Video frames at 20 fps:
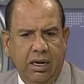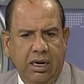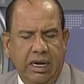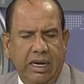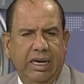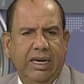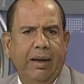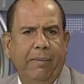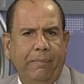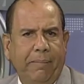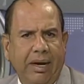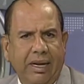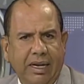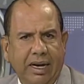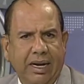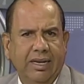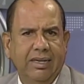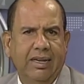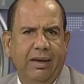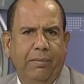Y qué
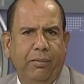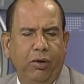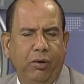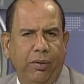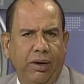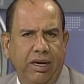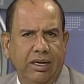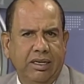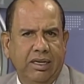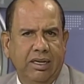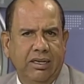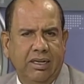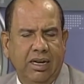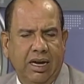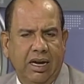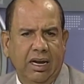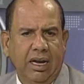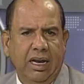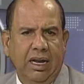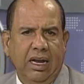pena que se aproveche
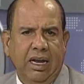esa,